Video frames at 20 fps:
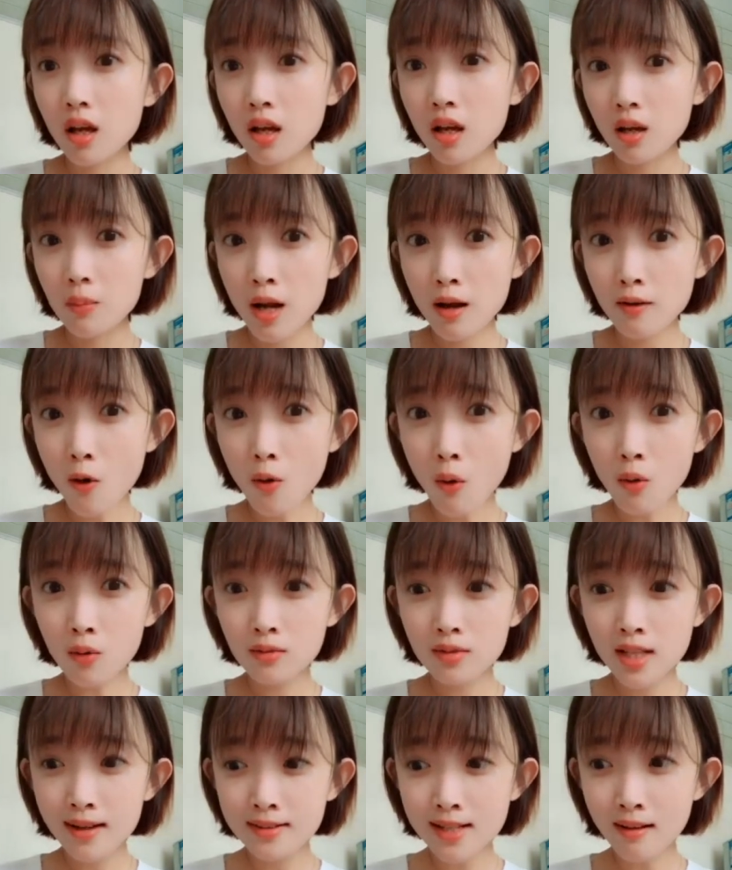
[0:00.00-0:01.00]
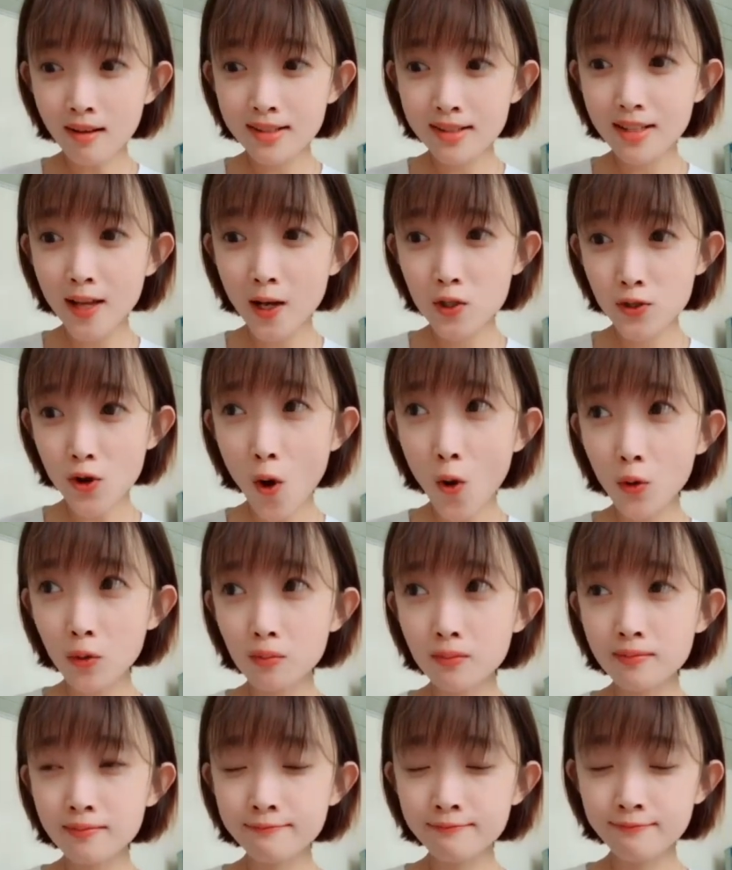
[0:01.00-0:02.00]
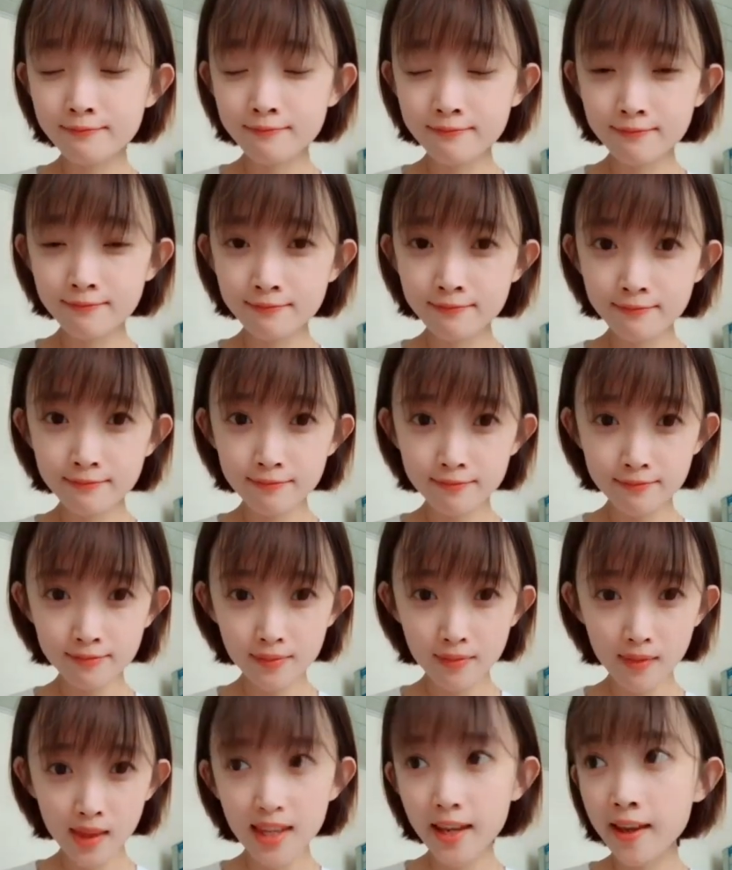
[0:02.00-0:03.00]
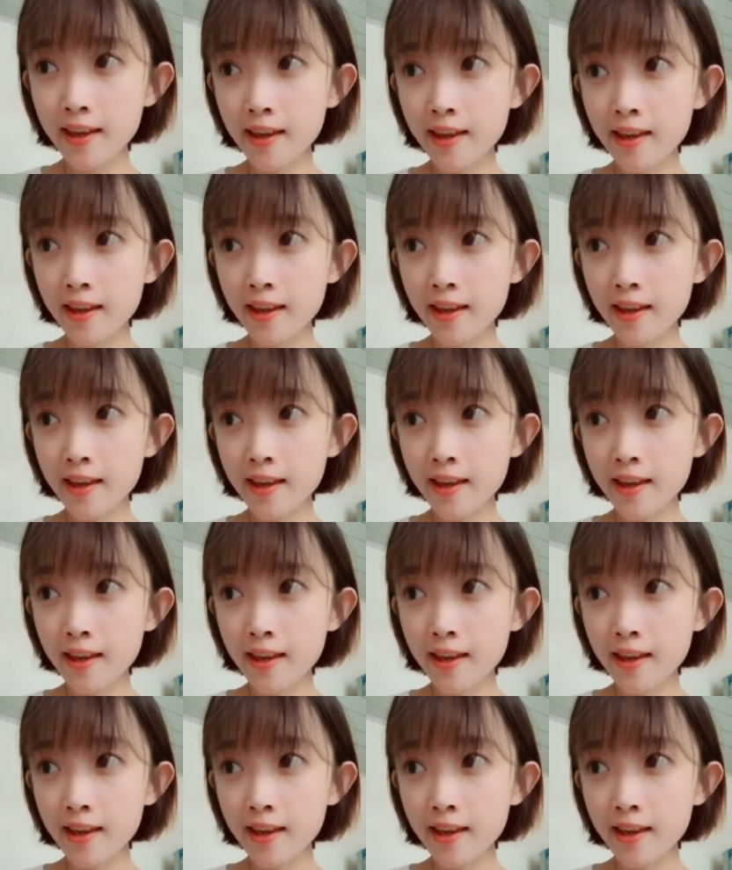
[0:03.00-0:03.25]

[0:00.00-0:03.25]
别让口红蹭脏了你的手。我跟吴彦祖先。你。